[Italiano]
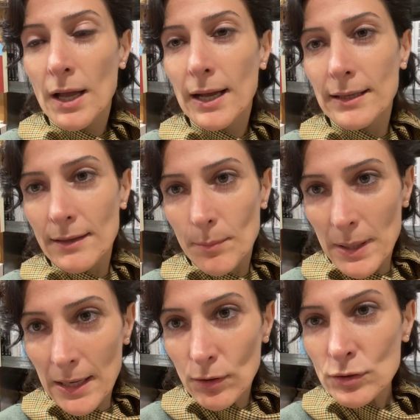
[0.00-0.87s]

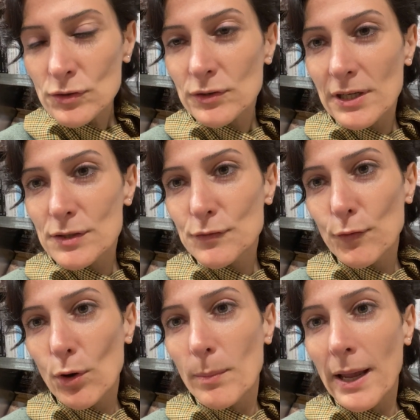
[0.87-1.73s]
Catamelos
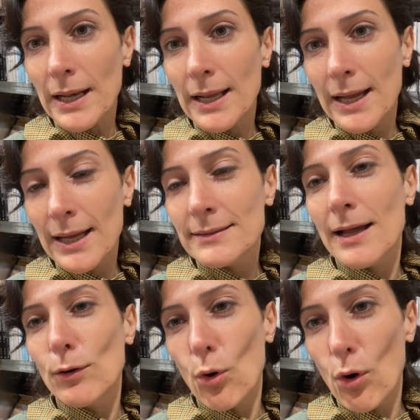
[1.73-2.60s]
trasforma il
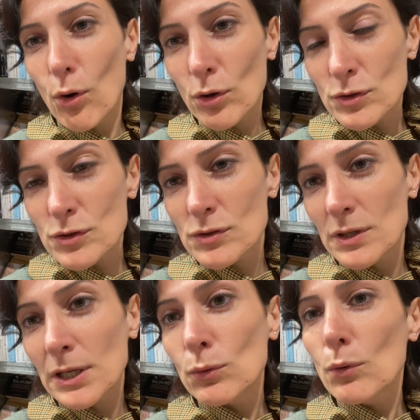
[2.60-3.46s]
Catalogos
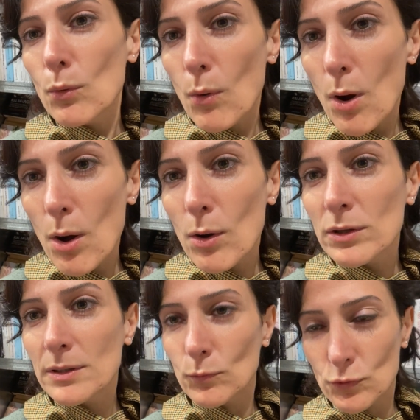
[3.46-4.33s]
in un
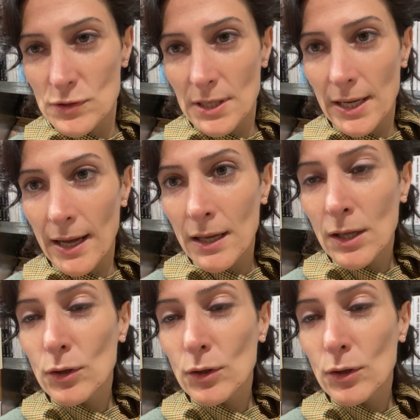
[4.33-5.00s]
luogo di musica,